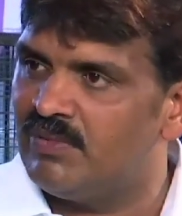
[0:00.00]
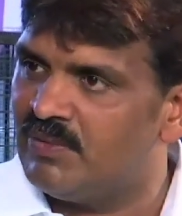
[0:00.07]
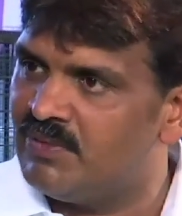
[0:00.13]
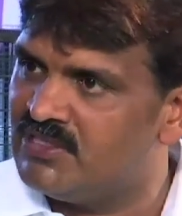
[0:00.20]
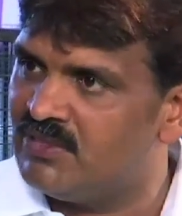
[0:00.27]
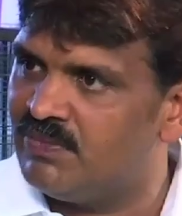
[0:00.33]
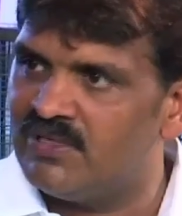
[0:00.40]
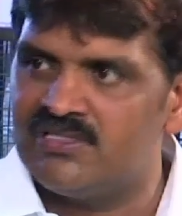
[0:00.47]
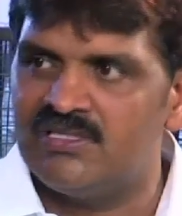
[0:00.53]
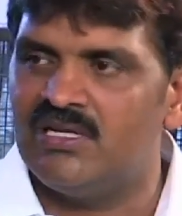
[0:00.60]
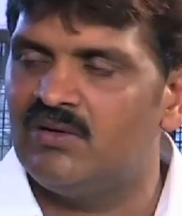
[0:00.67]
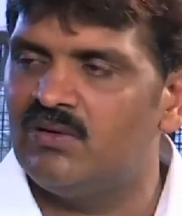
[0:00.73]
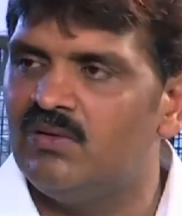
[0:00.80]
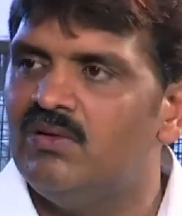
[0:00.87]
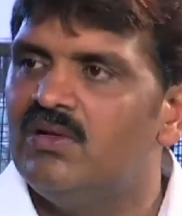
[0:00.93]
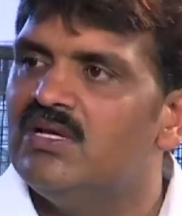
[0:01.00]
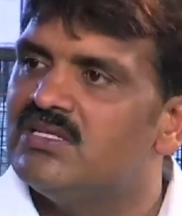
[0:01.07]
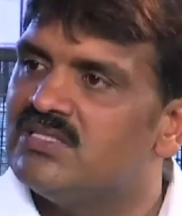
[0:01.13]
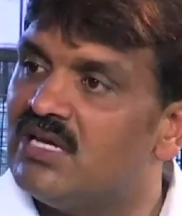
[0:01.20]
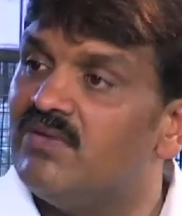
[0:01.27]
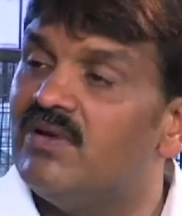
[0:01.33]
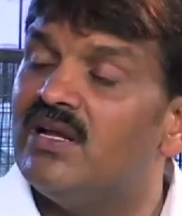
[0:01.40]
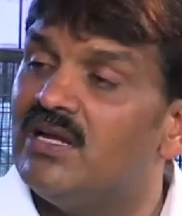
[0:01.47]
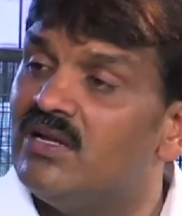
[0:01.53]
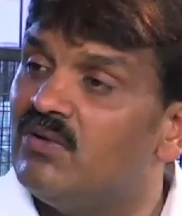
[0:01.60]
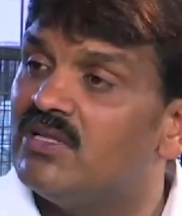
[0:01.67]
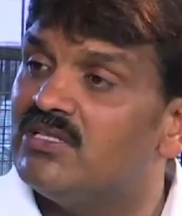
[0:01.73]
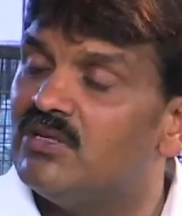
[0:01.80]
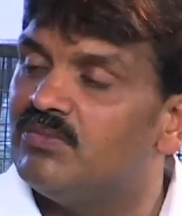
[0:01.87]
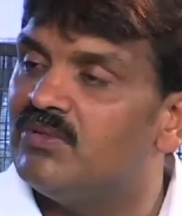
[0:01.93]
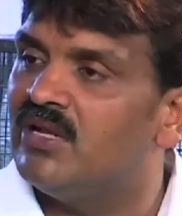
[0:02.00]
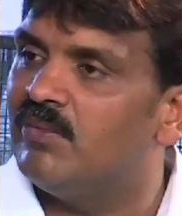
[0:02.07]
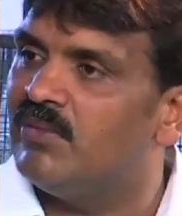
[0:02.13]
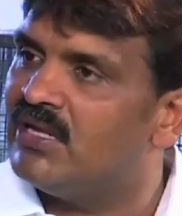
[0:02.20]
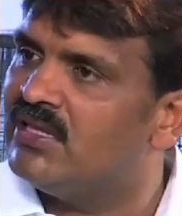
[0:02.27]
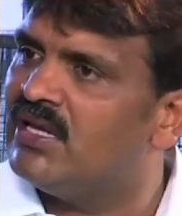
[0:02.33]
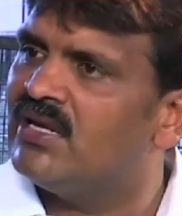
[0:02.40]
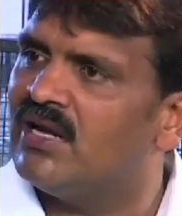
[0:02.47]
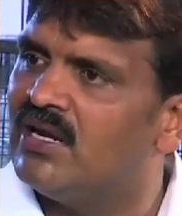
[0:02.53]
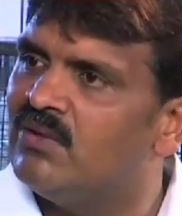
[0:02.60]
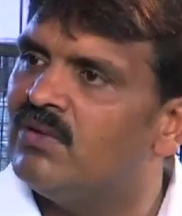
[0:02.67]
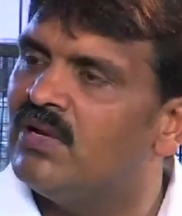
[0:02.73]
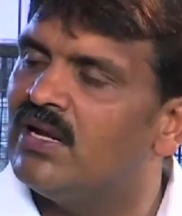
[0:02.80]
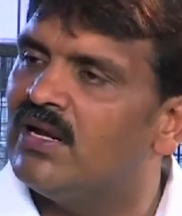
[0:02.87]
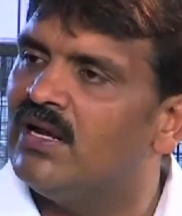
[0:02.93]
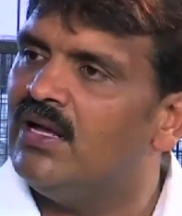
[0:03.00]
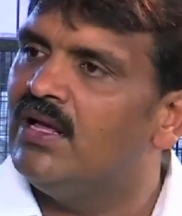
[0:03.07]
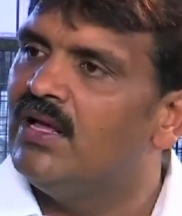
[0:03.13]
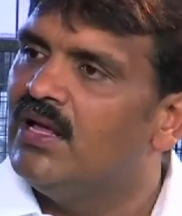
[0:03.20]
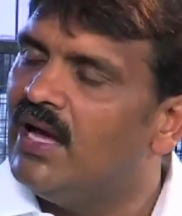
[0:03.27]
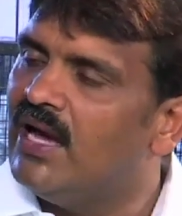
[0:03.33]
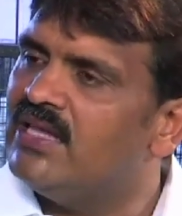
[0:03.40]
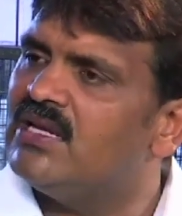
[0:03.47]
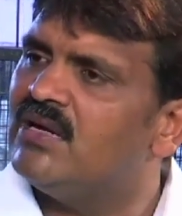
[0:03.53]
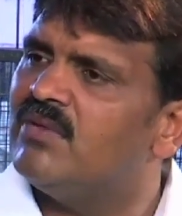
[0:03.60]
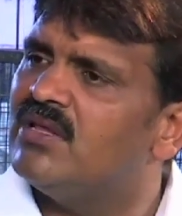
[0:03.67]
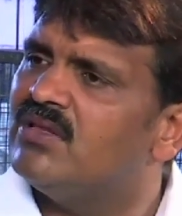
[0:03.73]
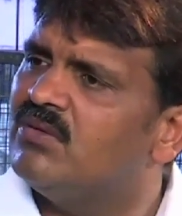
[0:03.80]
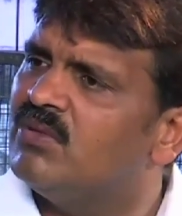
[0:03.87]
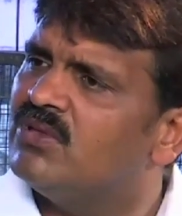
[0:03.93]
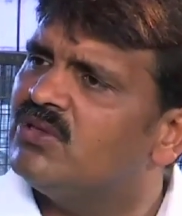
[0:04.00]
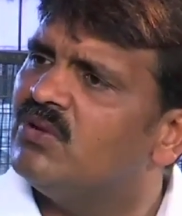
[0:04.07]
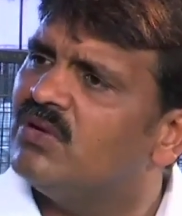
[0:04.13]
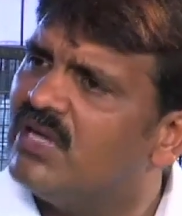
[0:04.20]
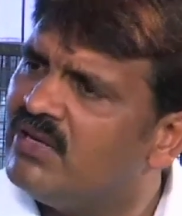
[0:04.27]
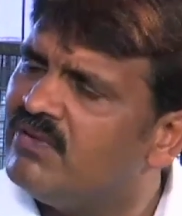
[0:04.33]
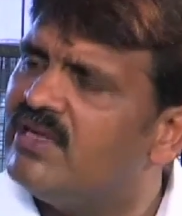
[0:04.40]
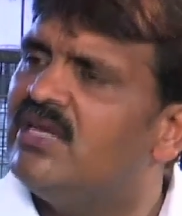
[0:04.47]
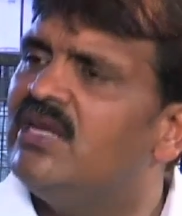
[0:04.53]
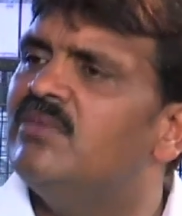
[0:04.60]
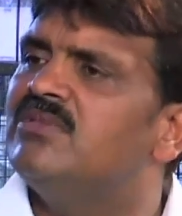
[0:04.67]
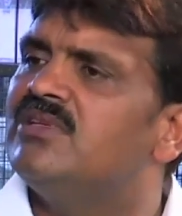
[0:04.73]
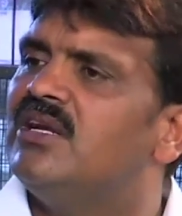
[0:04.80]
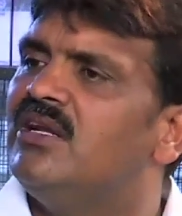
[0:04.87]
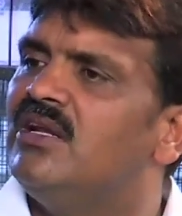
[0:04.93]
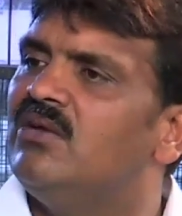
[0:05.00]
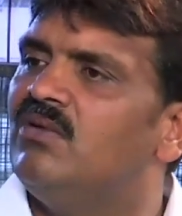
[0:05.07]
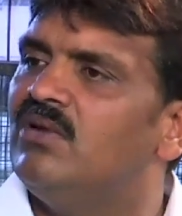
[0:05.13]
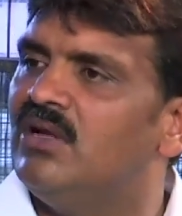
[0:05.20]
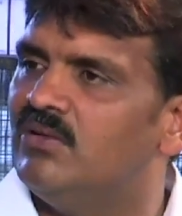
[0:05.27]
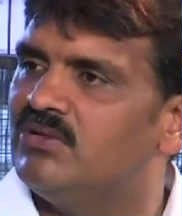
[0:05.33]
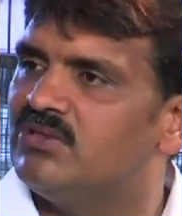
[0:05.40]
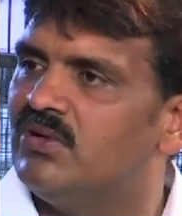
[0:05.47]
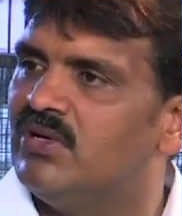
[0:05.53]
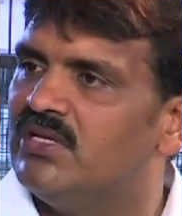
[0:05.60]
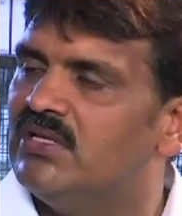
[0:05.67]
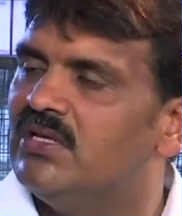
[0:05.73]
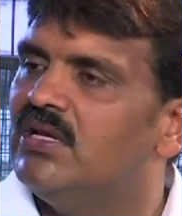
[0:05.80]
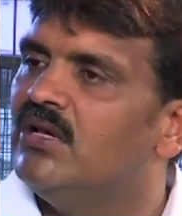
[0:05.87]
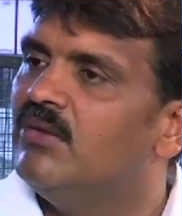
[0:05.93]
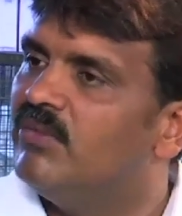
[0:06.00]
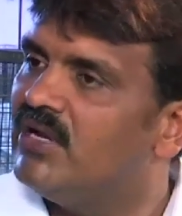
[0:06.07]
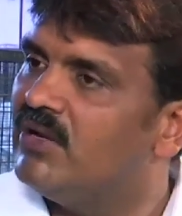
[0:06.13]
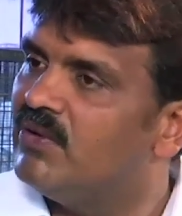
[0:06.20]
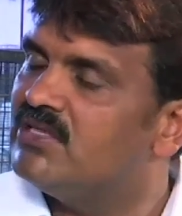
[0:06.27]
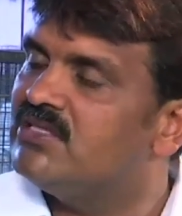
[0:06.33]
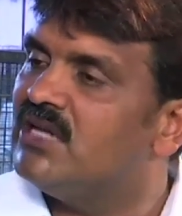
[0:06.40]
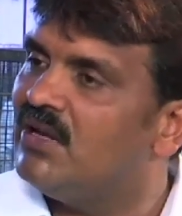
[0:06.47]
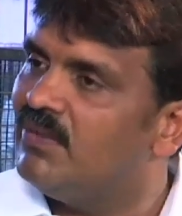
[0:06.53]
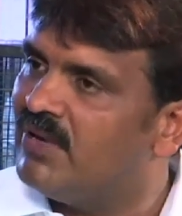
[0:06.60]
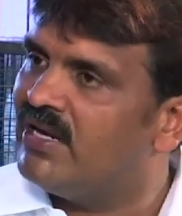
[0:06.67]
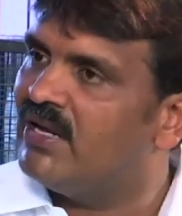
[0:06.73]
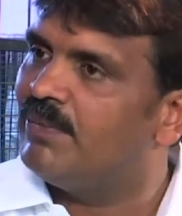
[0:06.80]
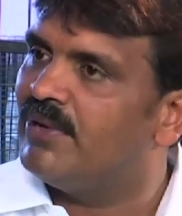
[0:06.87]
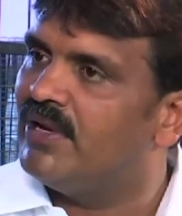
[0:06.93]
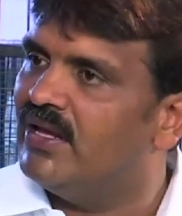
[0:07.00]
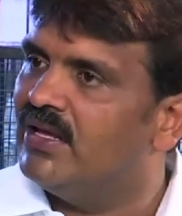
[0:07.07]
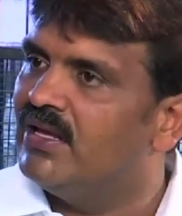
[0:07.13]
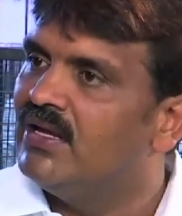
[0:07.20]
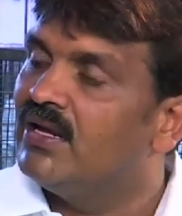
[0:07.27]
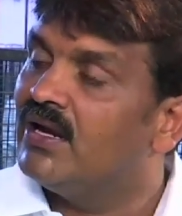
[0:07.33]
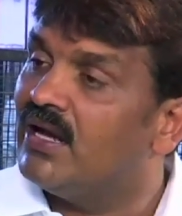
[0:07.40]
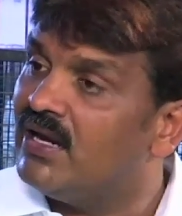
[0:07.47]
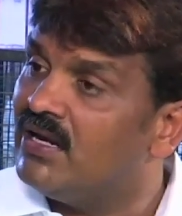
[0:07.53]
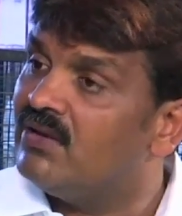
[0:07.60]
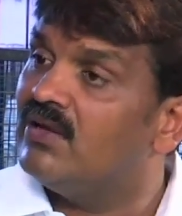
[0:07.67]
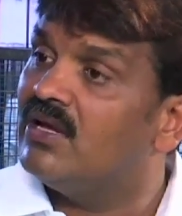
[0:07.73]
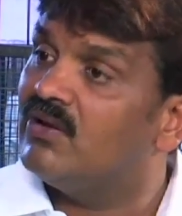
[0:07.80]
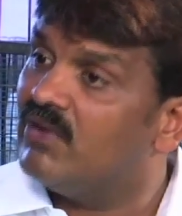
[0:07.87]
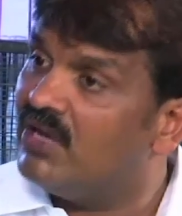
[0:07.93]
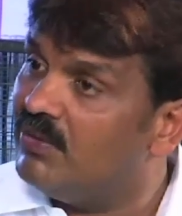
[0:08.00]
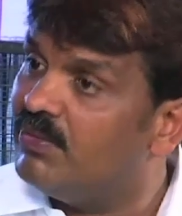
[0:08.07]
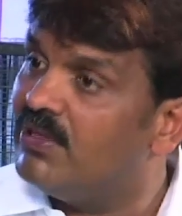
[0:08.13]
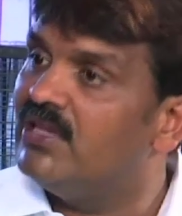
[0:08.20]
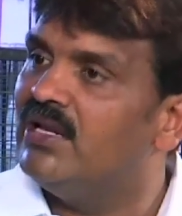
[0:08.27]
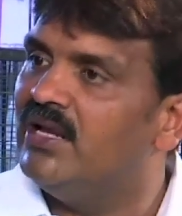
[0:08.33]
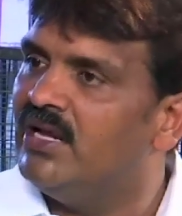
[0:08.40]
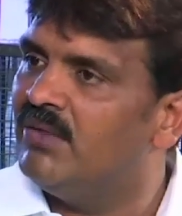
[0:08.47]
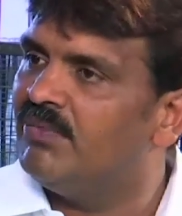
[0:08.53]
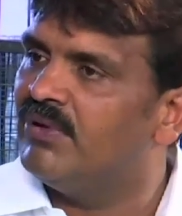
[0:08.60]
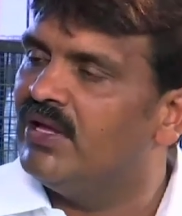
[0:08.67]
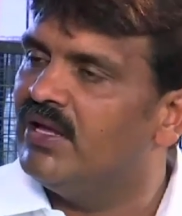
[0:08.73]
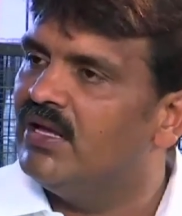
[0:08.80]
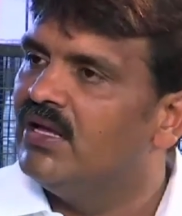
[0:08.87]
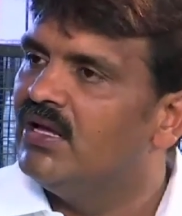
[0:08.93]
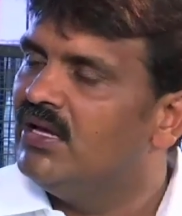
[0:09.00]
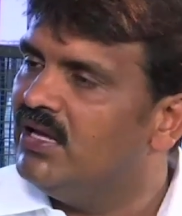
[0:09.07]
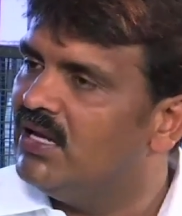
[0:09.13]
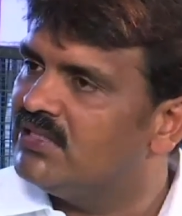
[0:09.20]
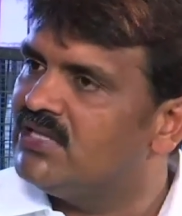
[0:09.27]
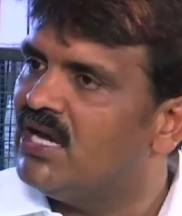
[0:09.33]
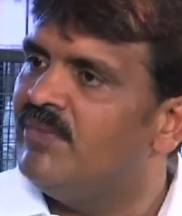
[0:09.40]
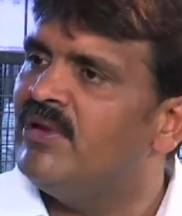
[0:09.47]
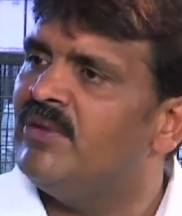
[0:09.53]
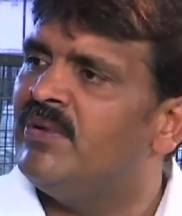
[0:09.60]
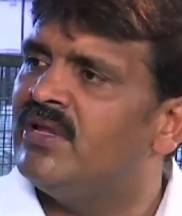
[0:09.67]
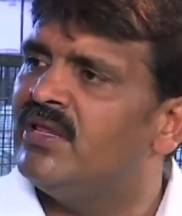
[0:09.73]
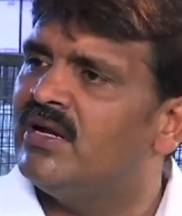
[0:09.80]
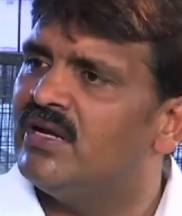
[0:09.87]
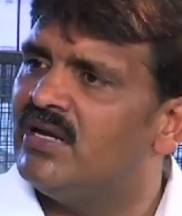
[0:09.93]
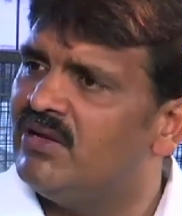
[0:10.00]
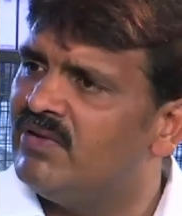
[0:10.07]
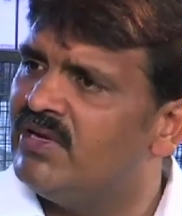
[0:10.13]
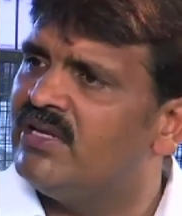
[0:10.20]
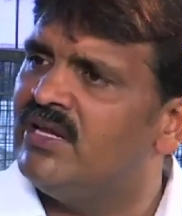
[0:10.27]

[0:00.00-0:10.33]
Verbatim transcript: ప్రపంచ పరిశీలకులు సర్వేలన్నీ కూడా చెప్తున్నాయి మరి దానికి అనుగుణంగా హైదరాబాద్కు మొత్తం ఒక ఇరవై టీఎంసీల నీళ్ళు కూడా లేవు స్టోరేజ్ మరి వర్షాలు పడ్డప్పుడే కరెంటు ఎక్కువ ఇబ్బంది లేనప్పుడే ఇలా షామీర్పేట దగ్గర ఇరవై